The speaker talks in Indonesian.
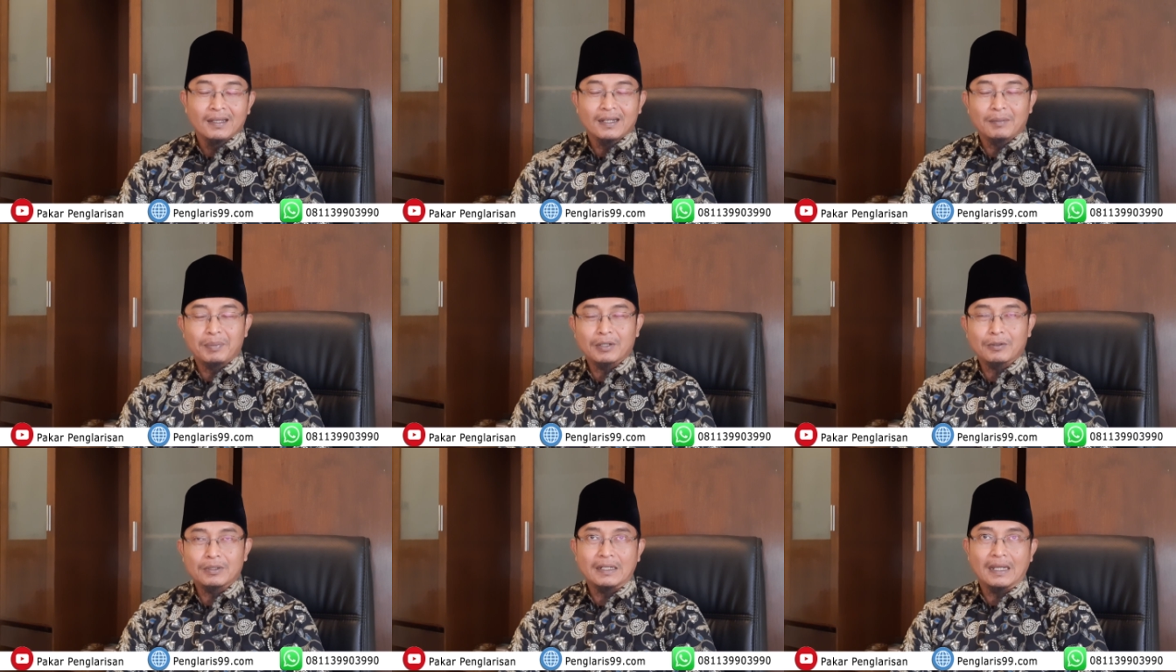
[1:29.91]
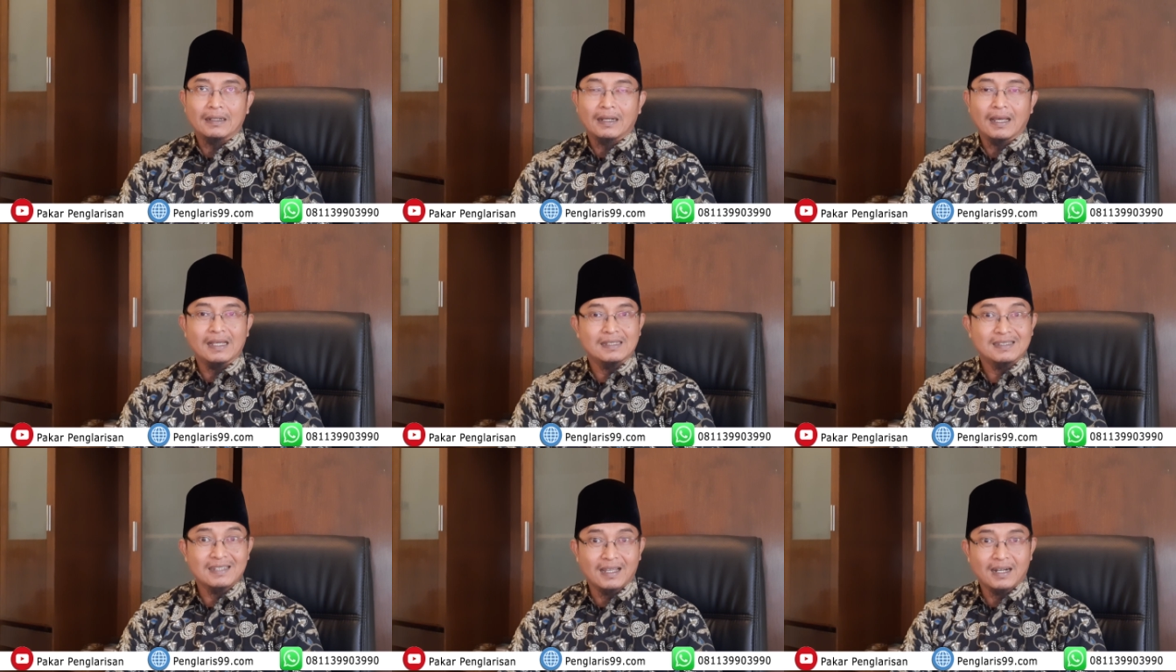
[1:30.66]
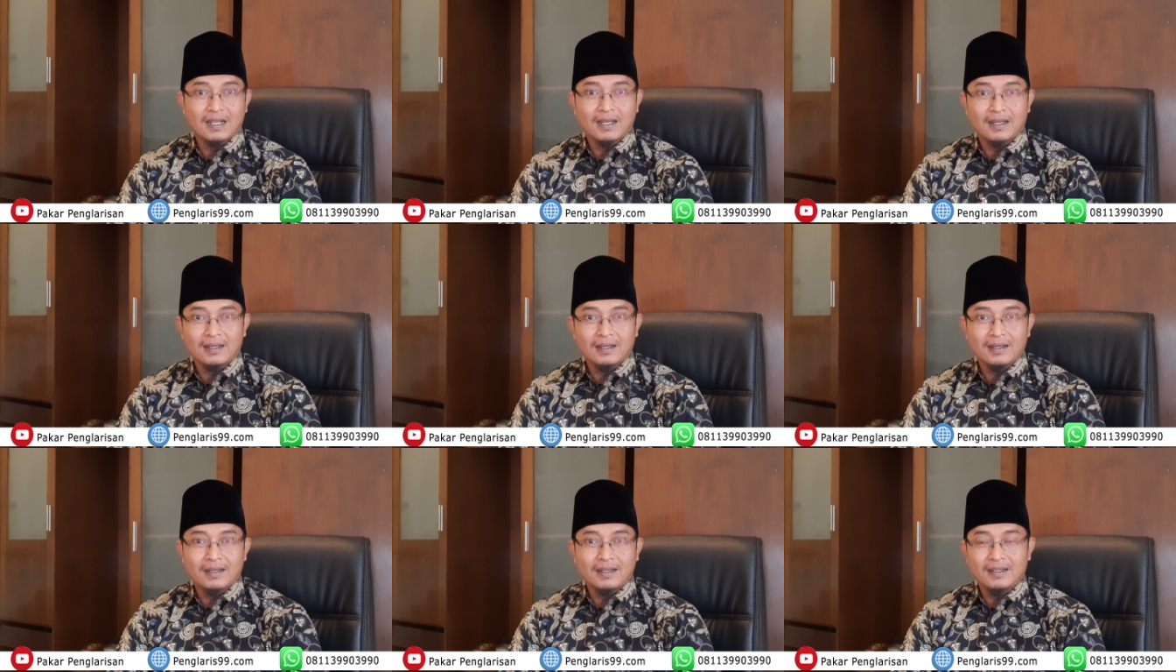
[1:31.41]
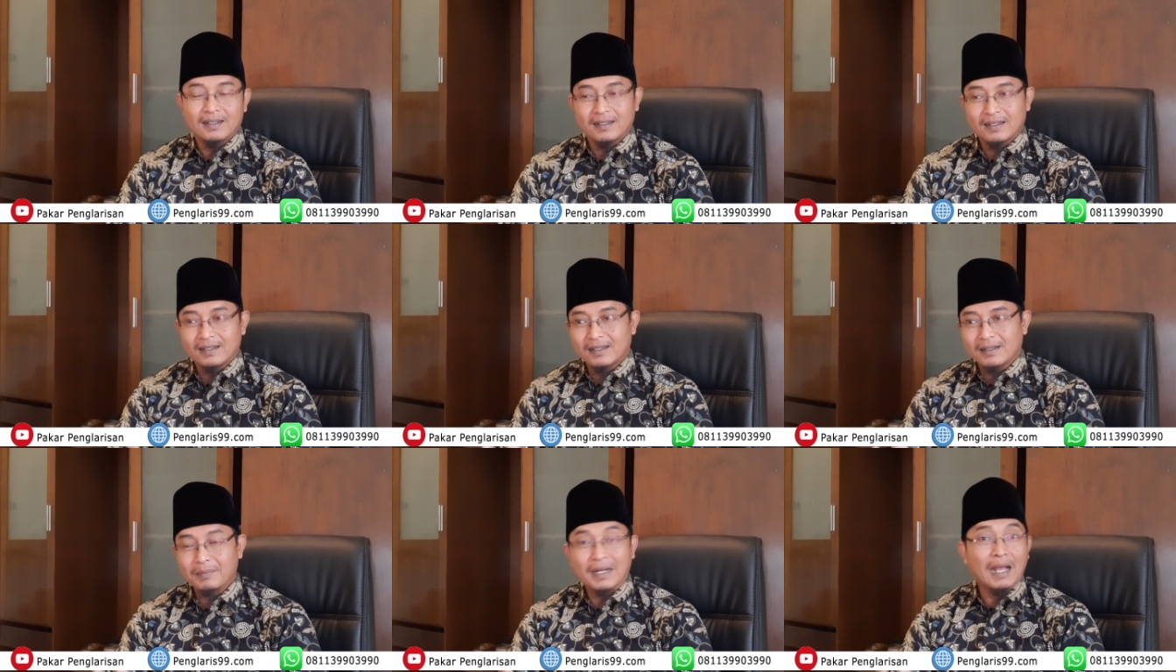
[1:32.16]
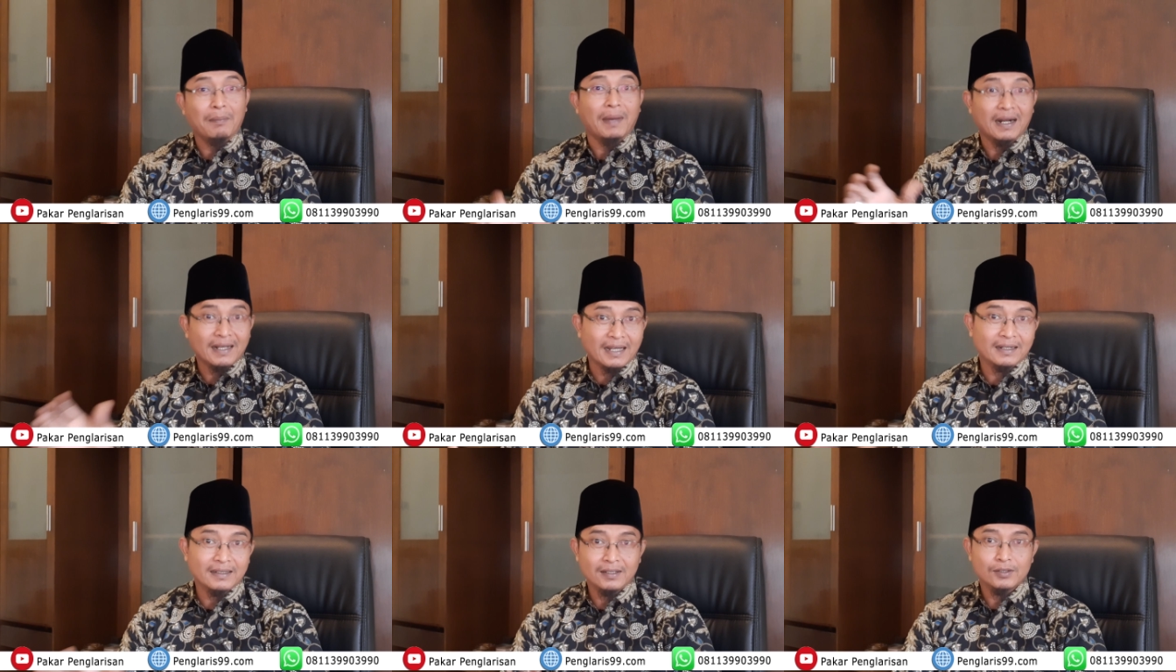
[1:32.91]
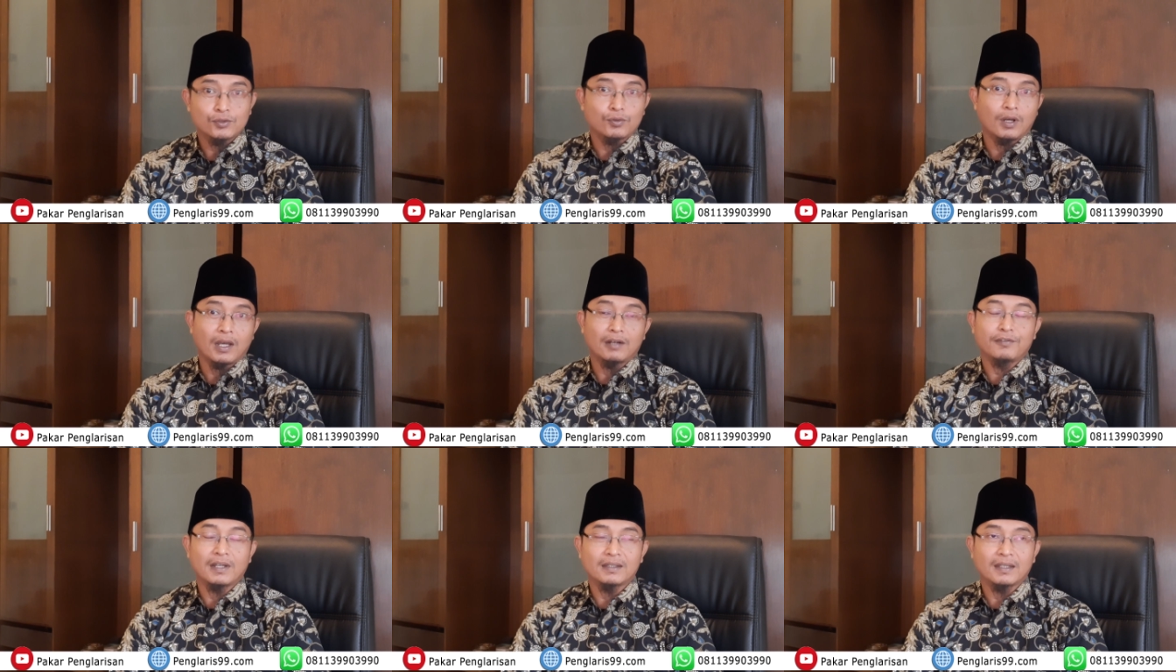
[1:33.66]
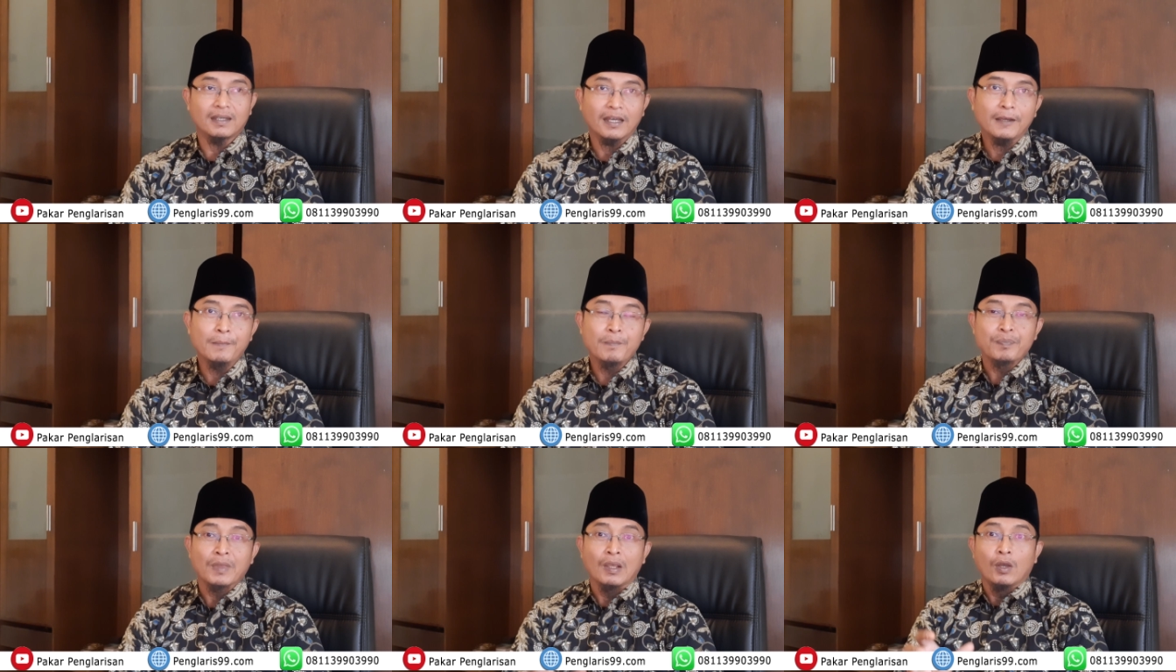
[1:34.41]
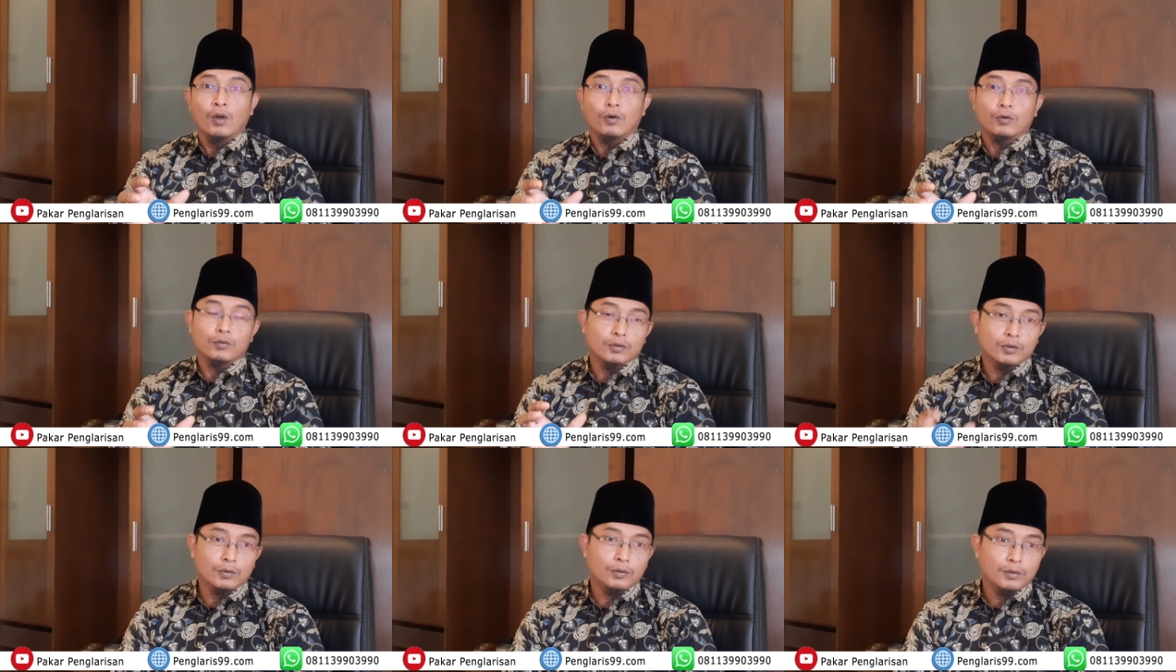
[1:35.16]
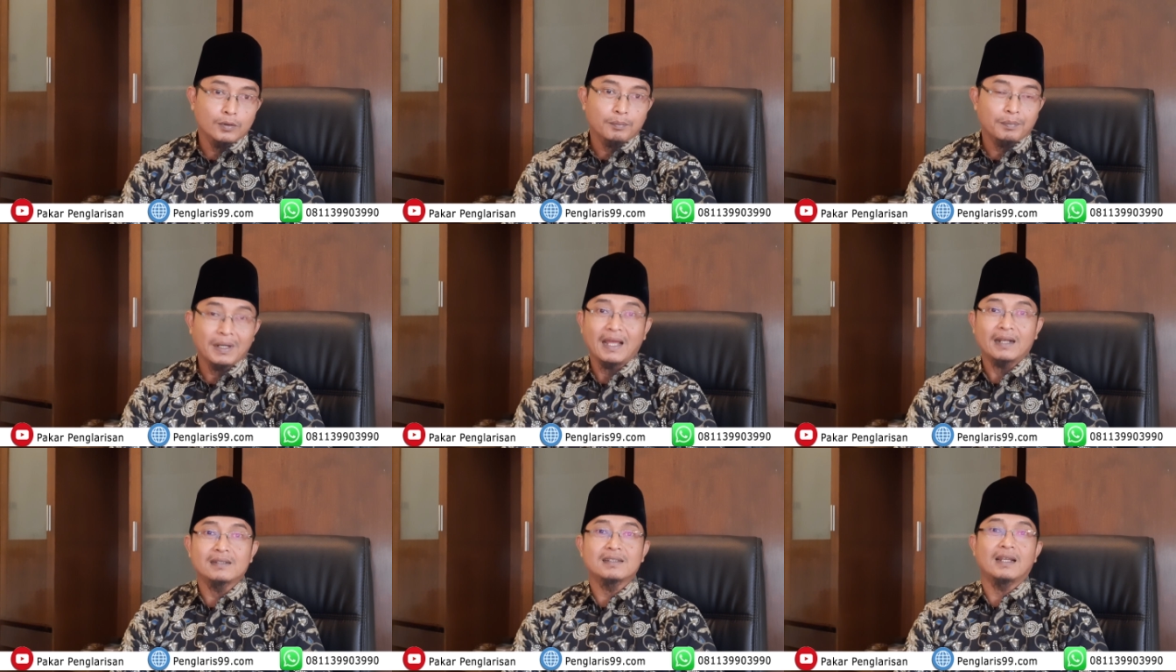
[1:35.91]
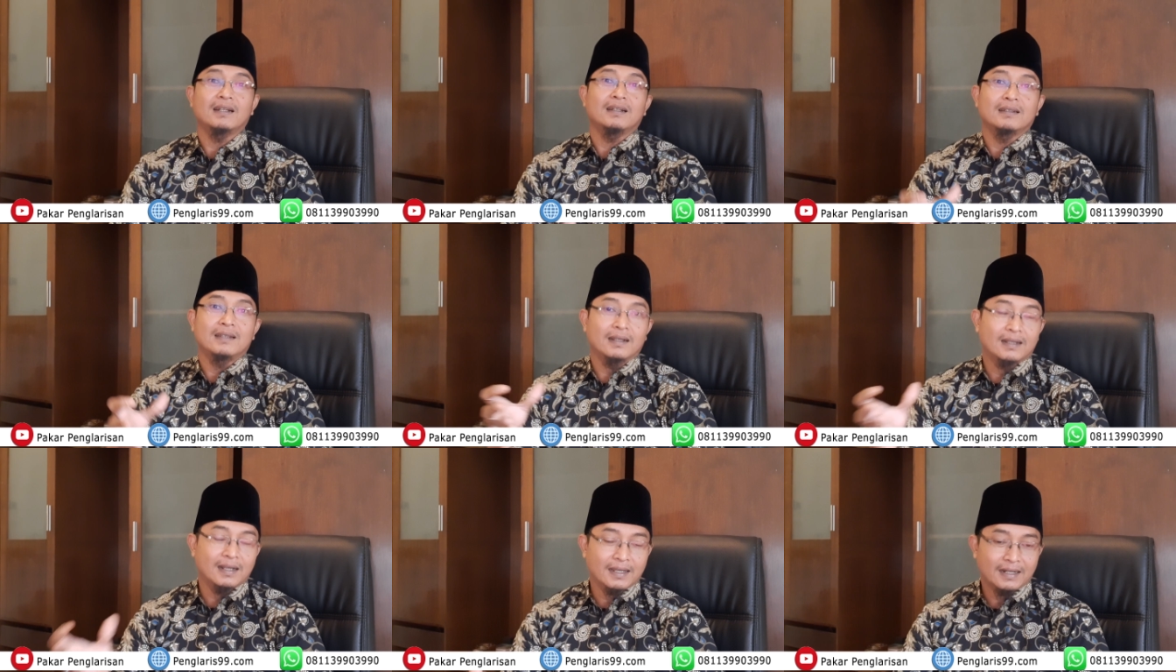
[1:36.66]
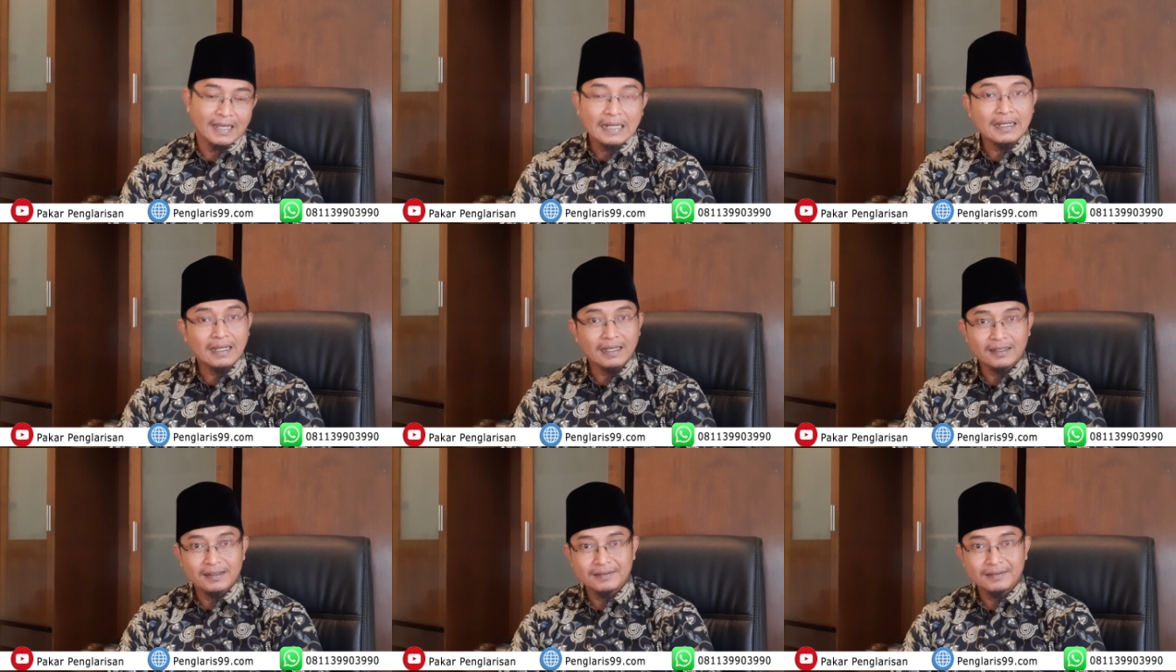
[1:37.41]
Nah, berikut ini adalah cara mengamalkan ya surah Al-Fatihah untuk pelarisan dagangan Anda.